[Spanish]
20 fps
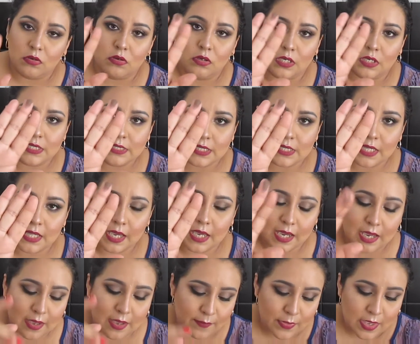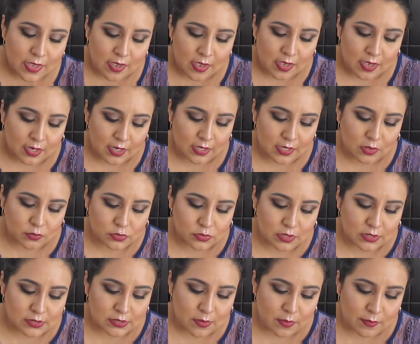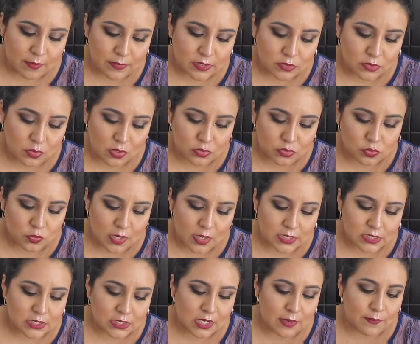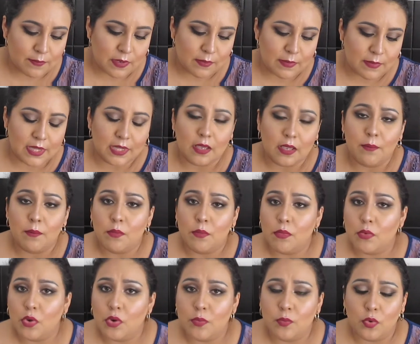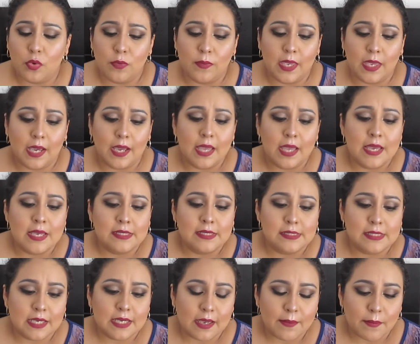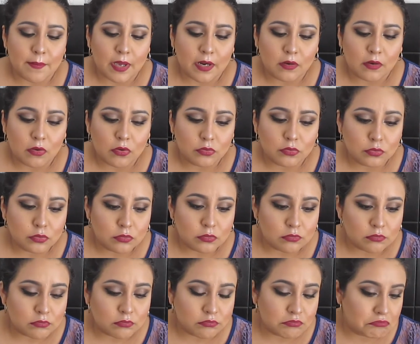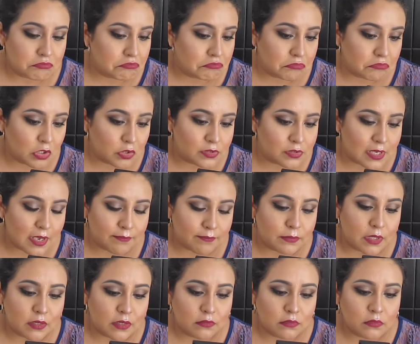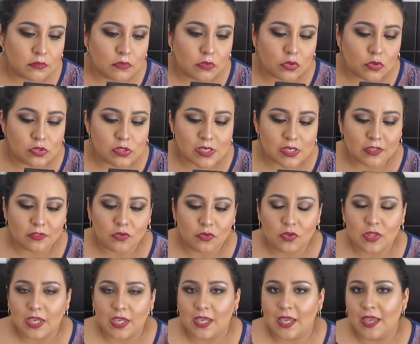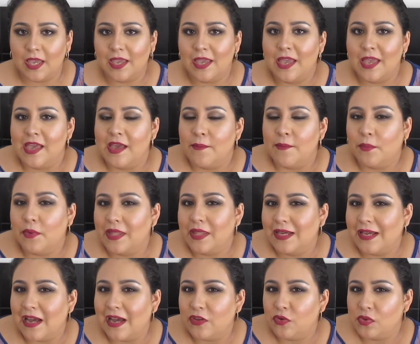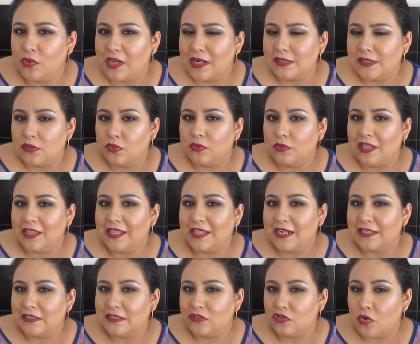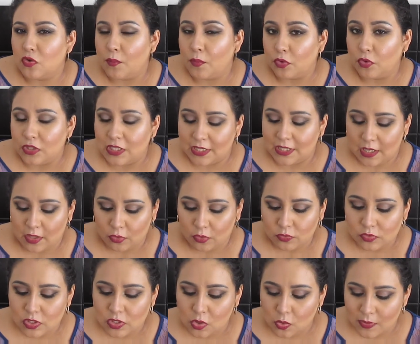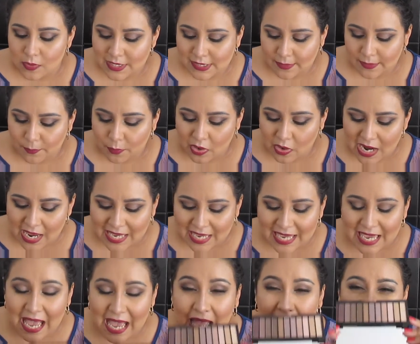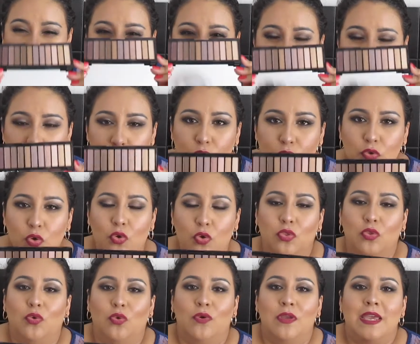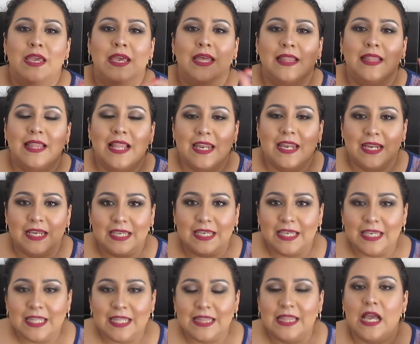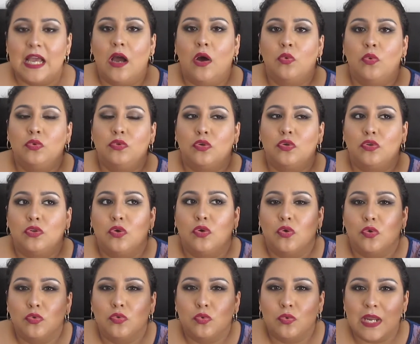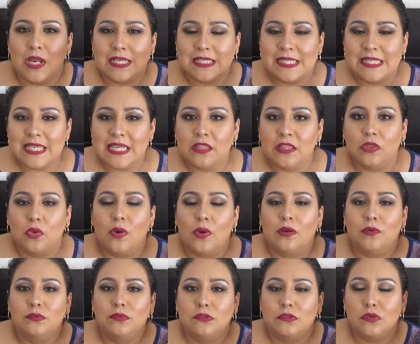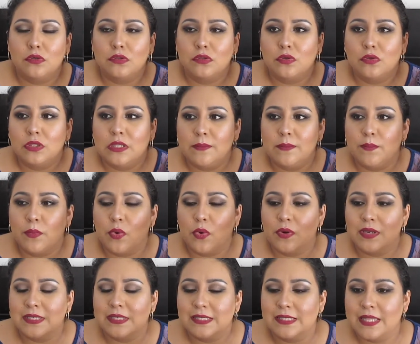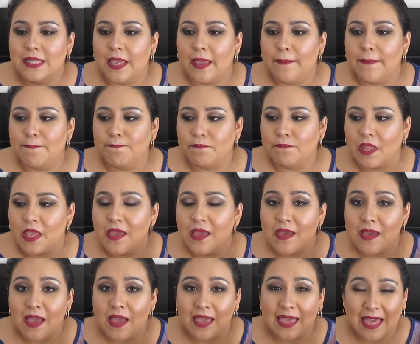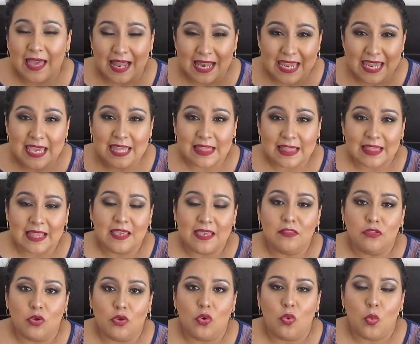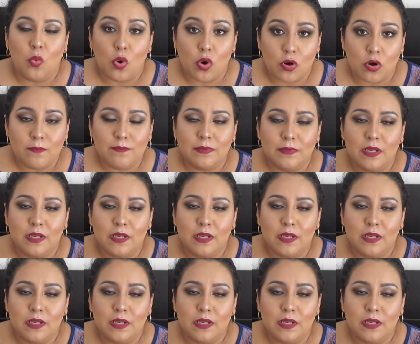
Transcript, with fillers: este de acá, que ya ustedes habrán visto el swatch que pigmenta muy muy bien, sin embargo, mm, o sea, no siento de que pueda ayudar a hacer una transición bonita, ¿no? Si tuviese por ahí algún tono naranjita, un tono duraznito, algún tono tipo este caliente, ¿no? Warm,